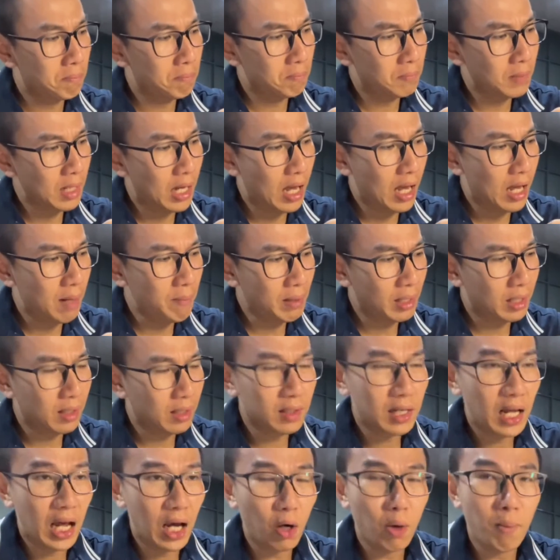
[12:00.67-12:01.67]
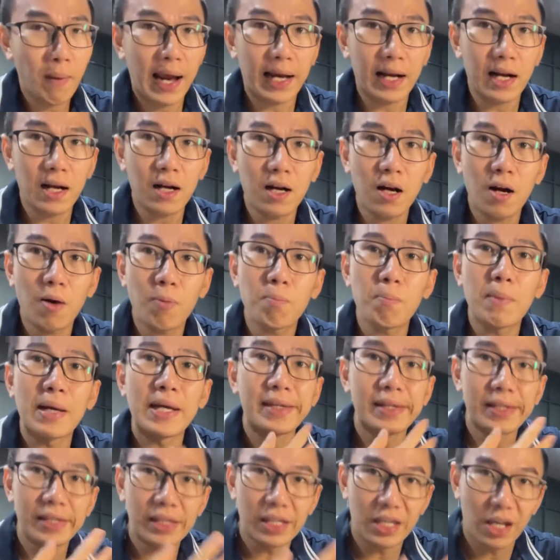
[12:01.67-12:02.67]
để mà cơ thể của bạn nó không bị
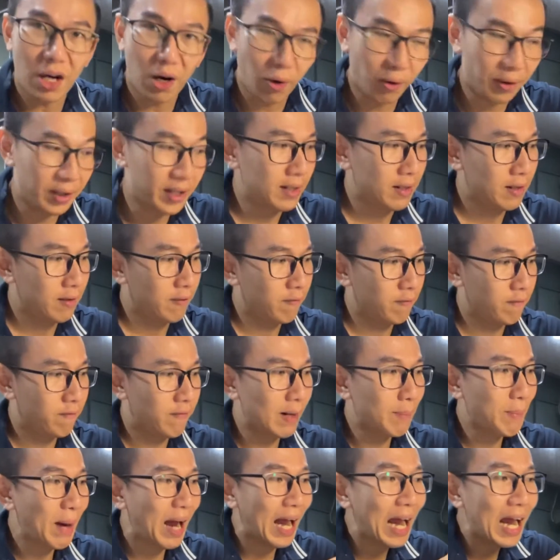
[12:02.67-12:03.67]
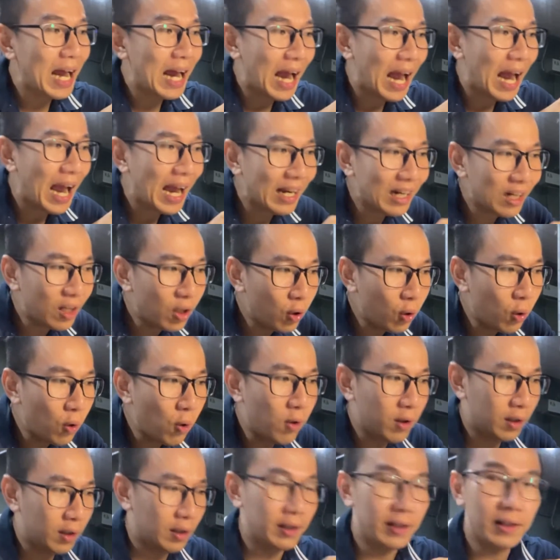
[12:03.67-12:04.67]
dội và bạn ăn
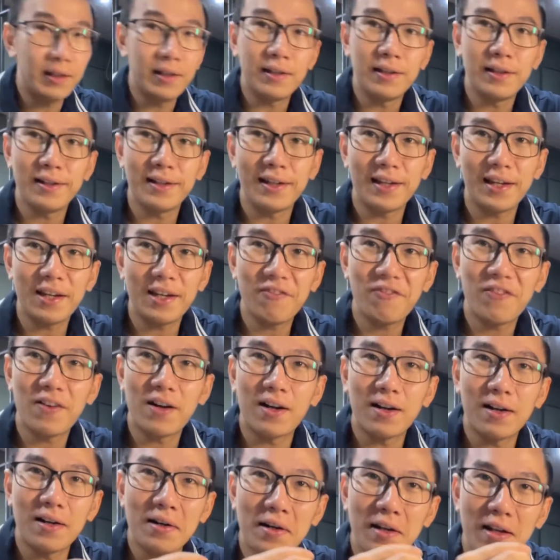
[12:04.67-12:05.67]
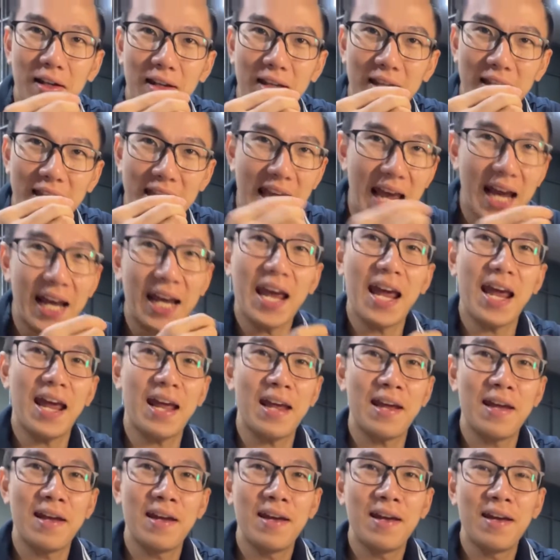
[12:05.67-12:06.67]
luôn cái phần da gà
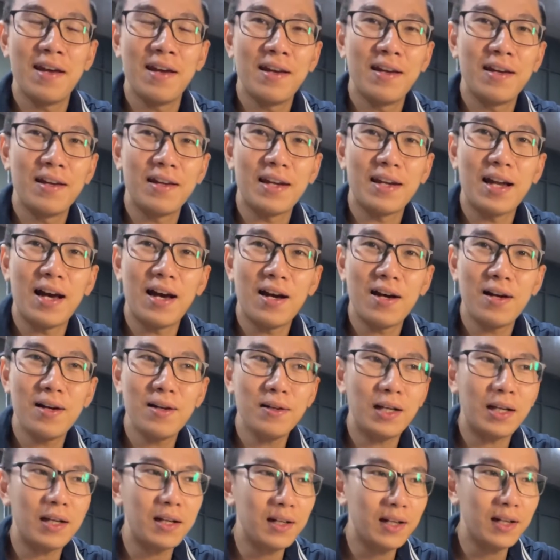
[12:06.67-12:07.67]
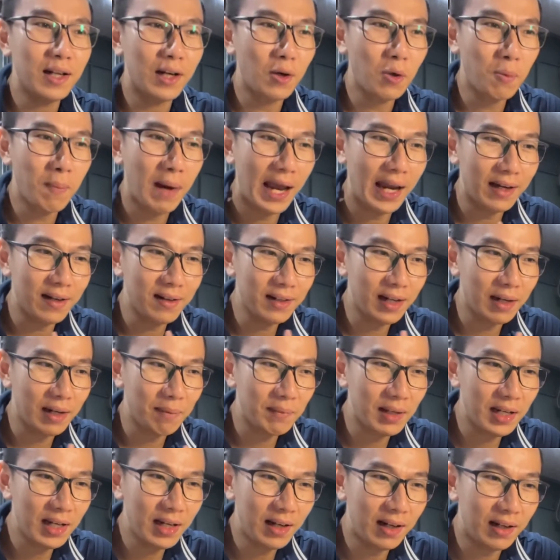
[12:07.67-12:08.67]
đó để cơ thể của bạn nó cảm
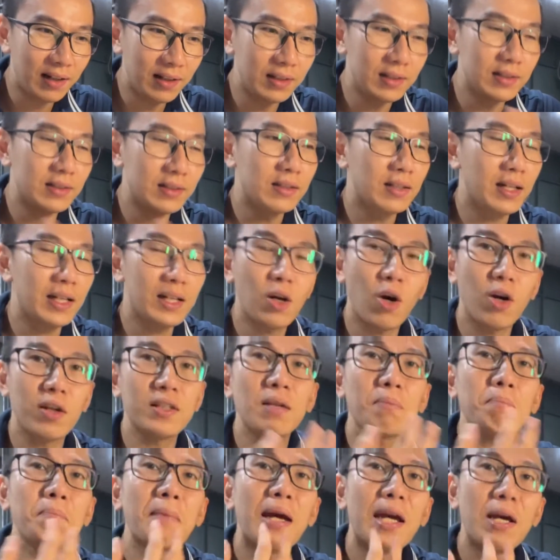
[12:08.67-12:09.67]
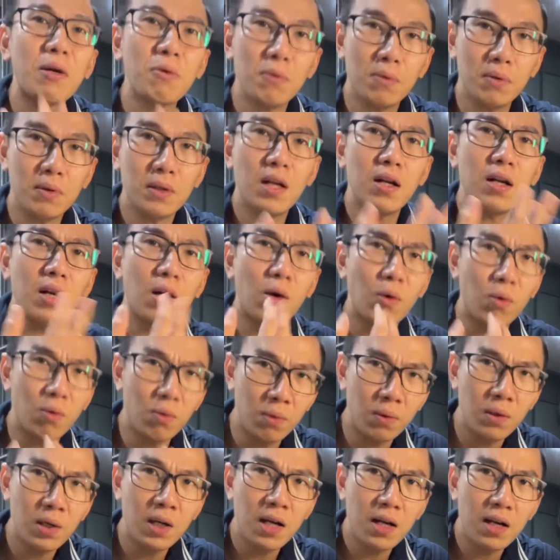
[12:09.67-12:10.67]
thấy là ừ cái hợp chất béo nó đủ
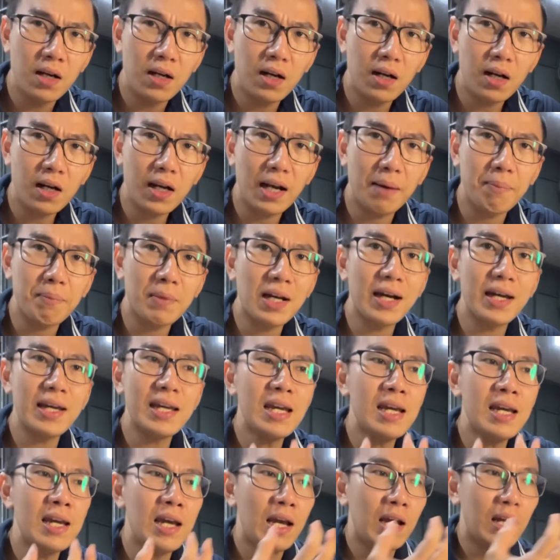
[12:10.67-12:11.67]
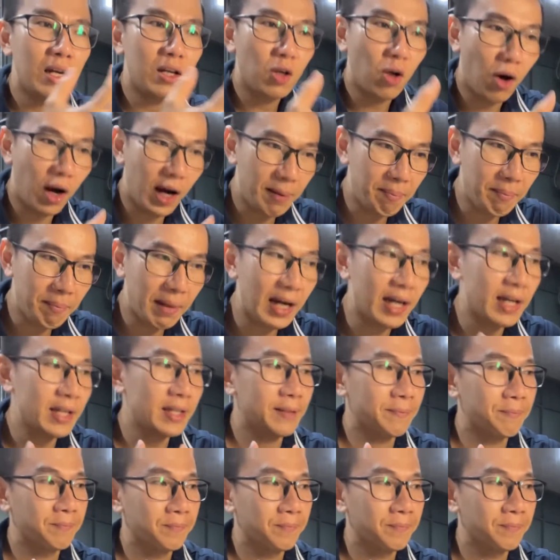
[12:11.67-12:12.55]
nó cảm thấy thoải mái